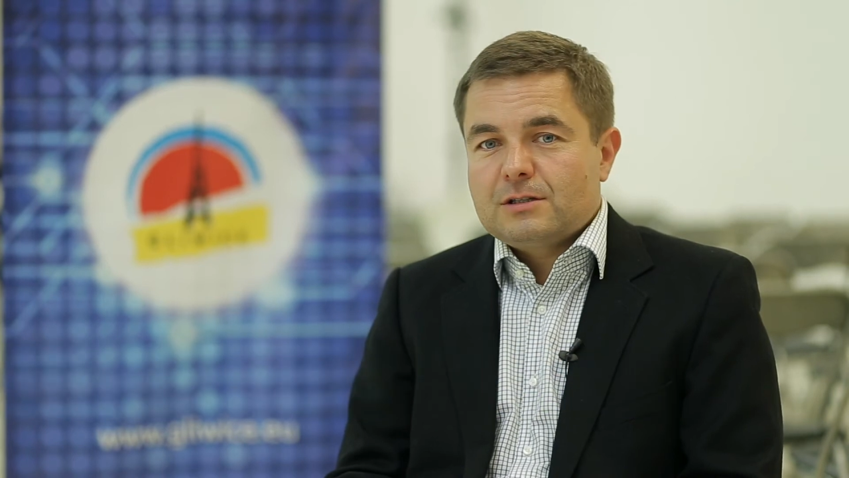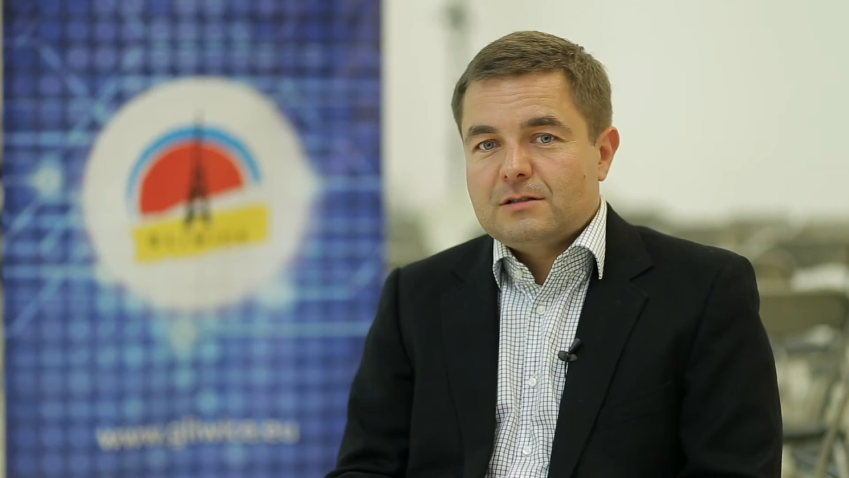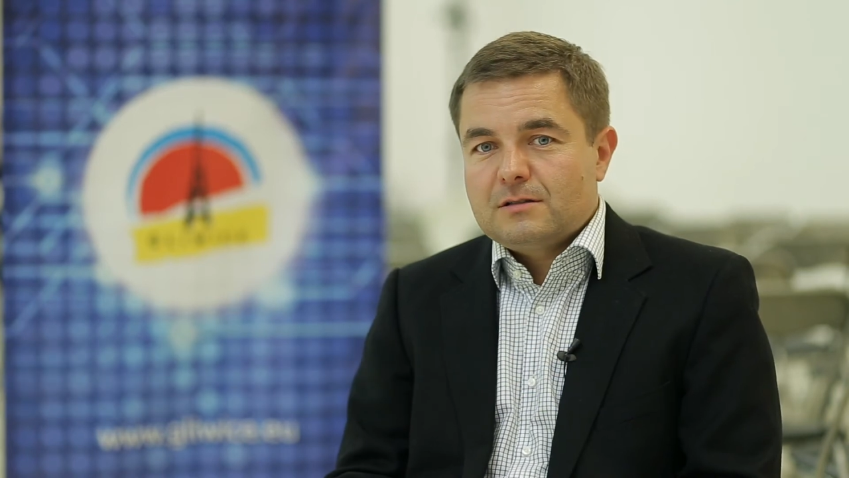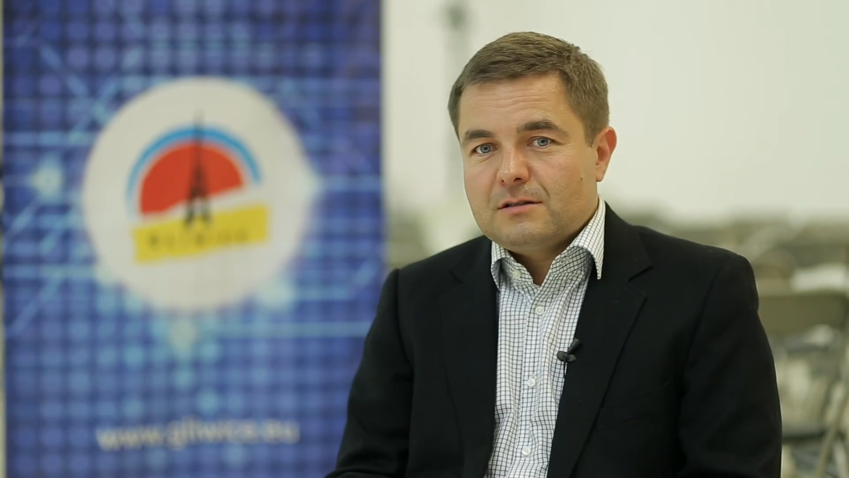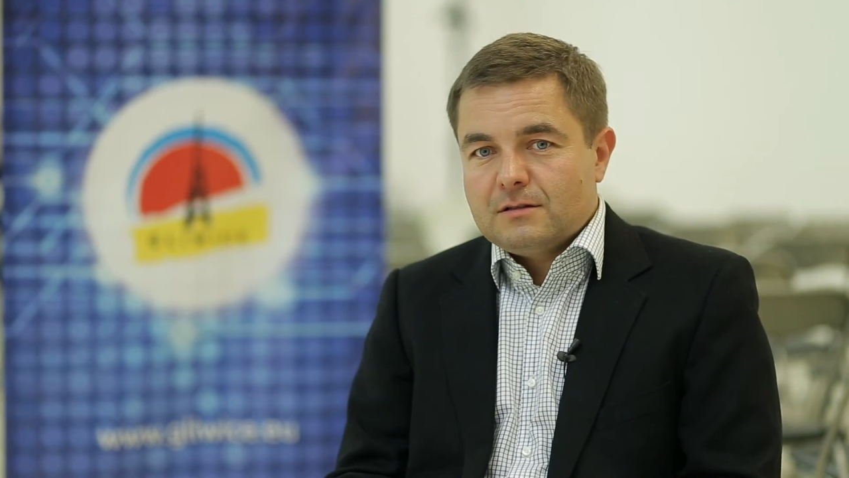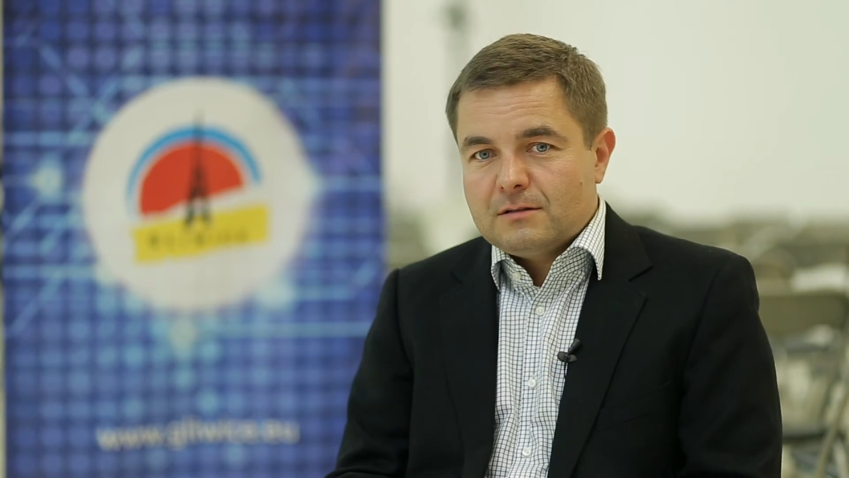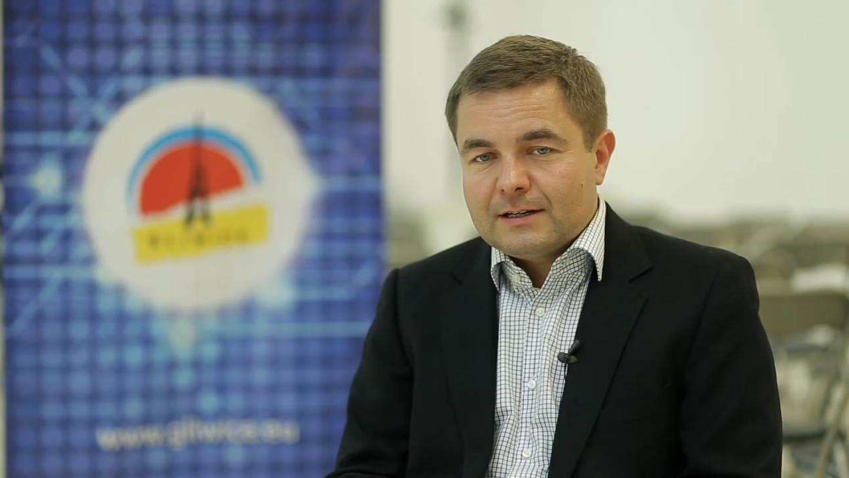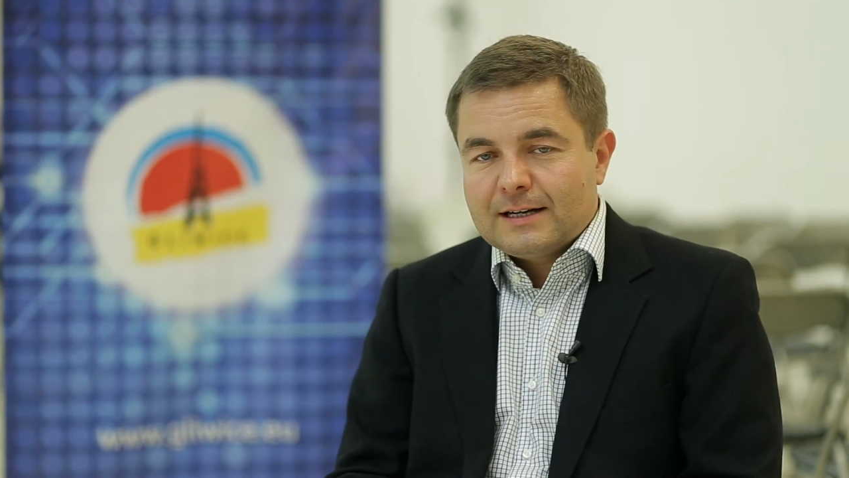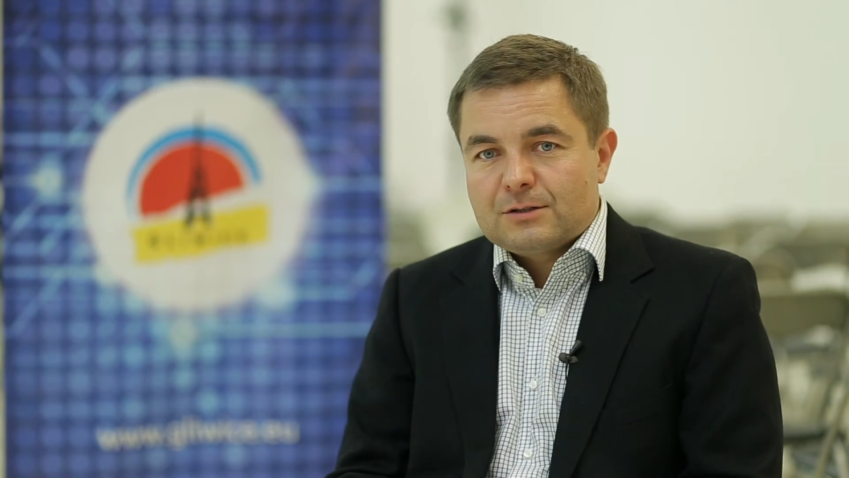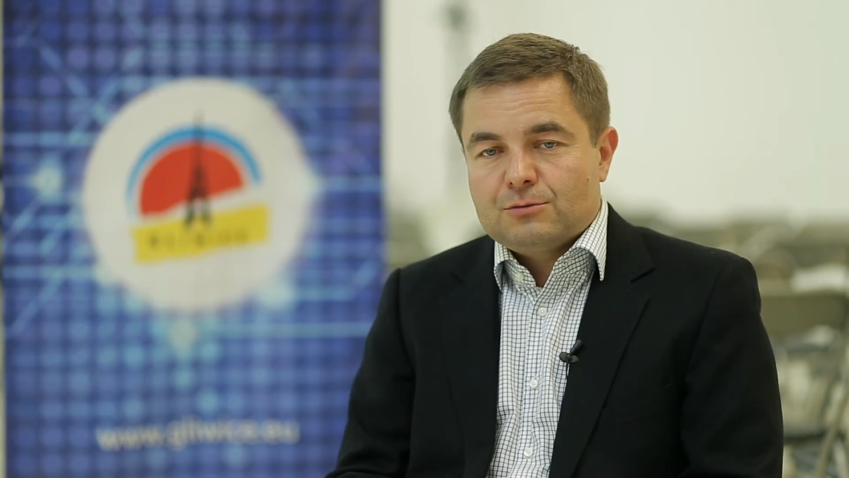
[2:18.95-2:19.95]
jest
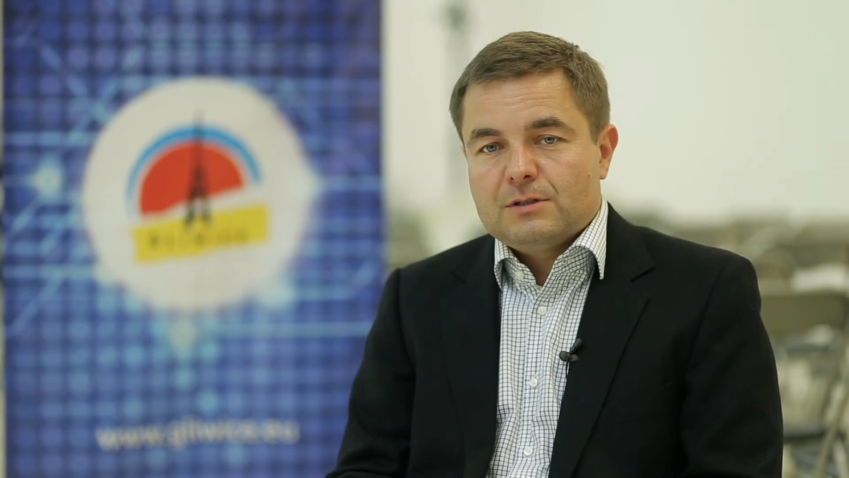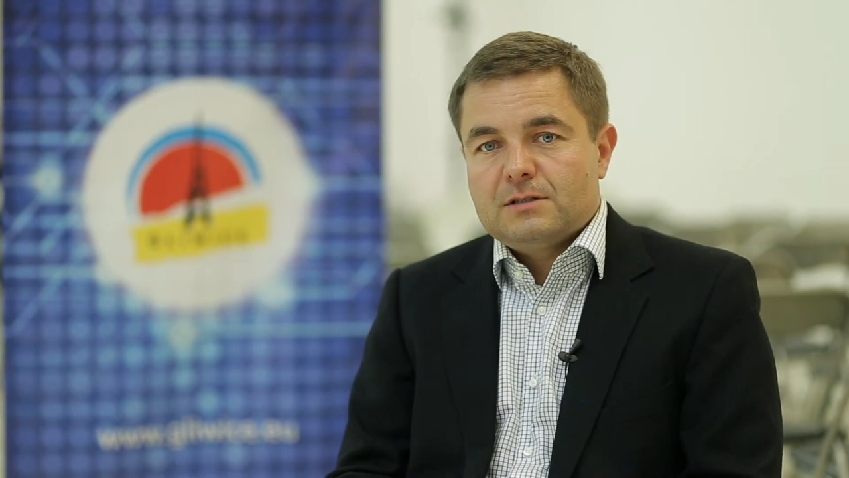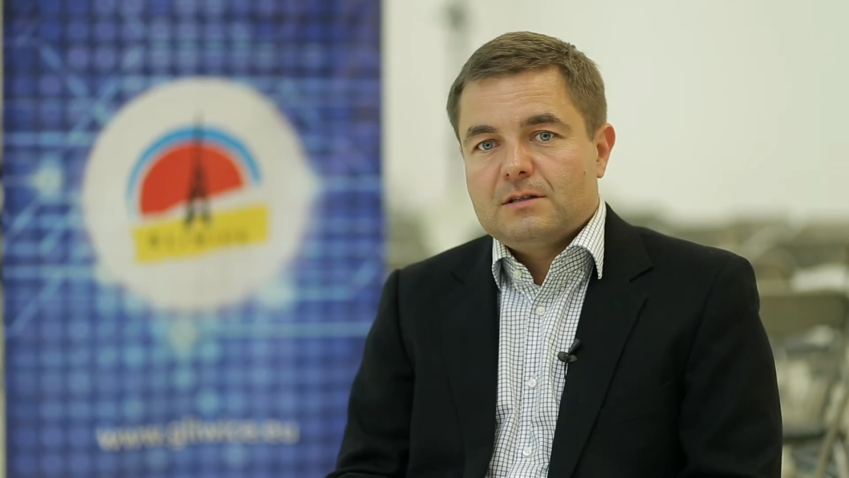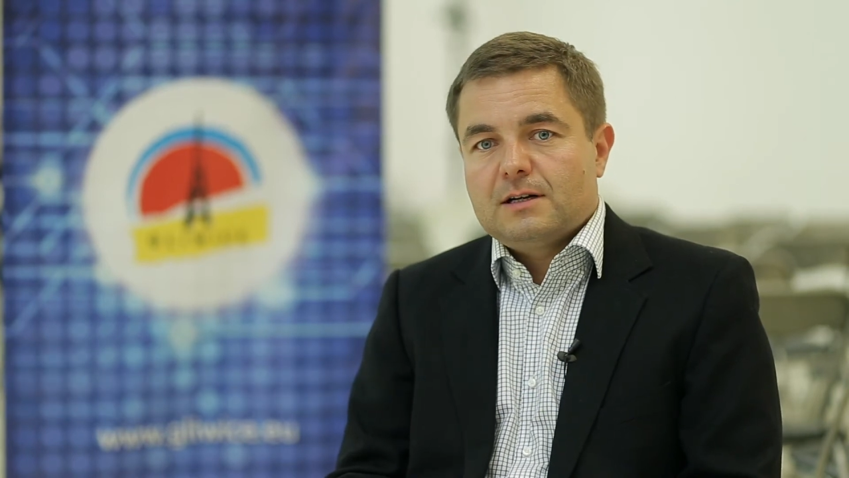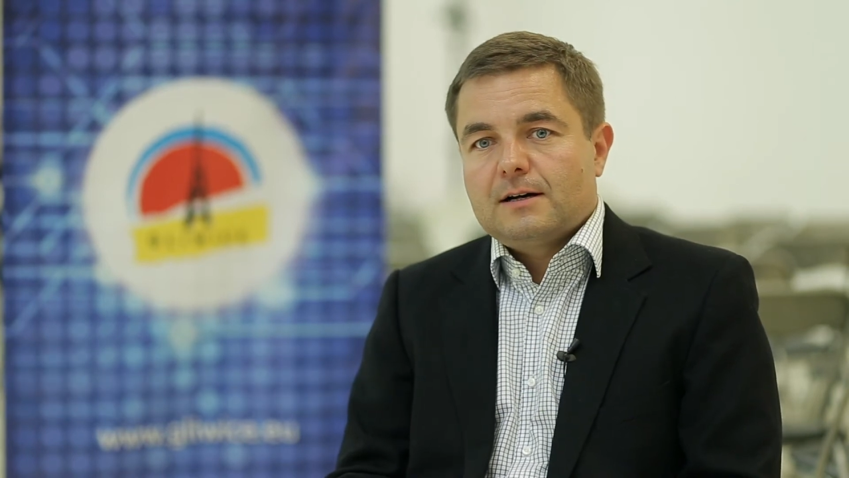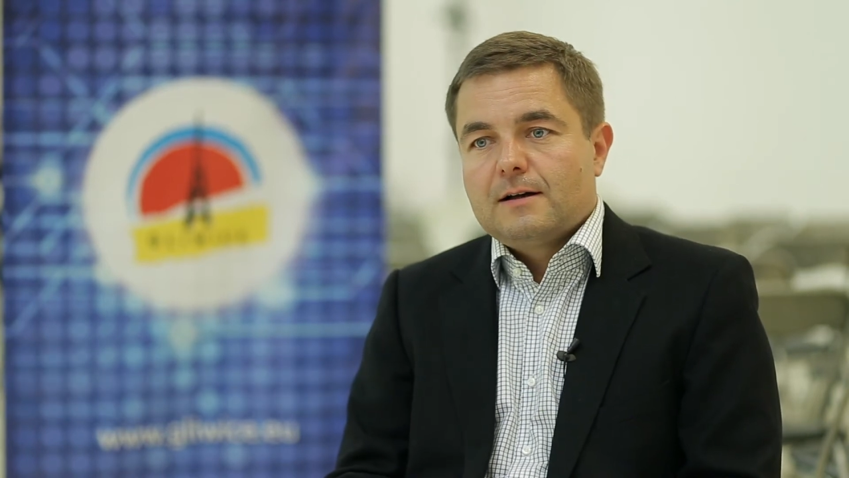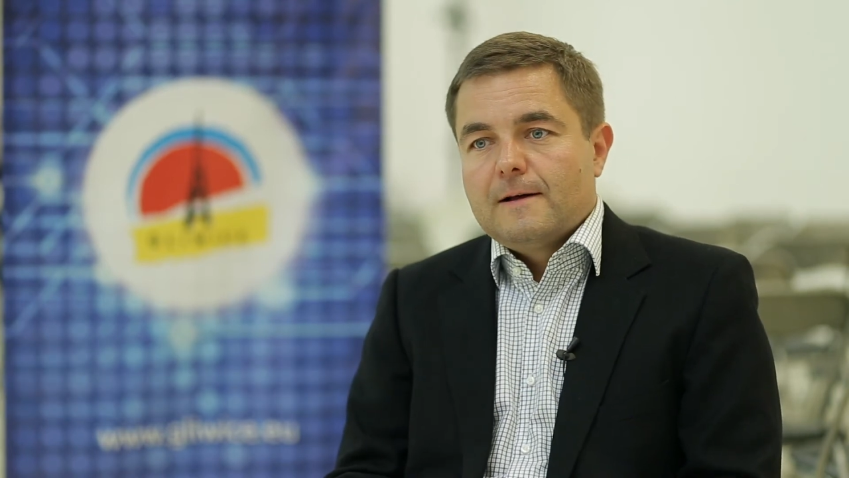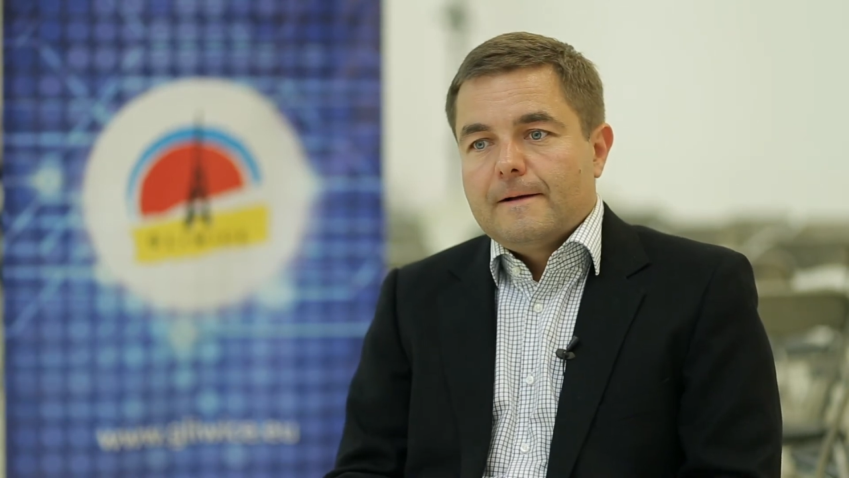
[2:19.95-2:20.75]
e, kazuistyka.